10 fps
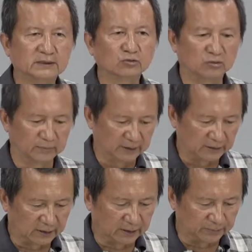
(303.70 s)
是我们
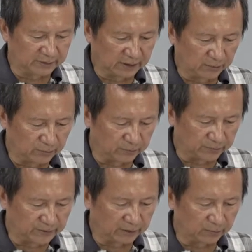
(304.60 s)
的比较
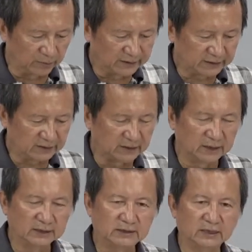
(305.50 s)
比较维系
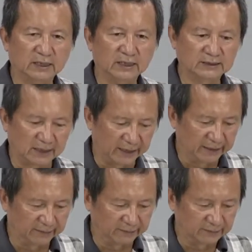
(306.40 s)
的一些材料。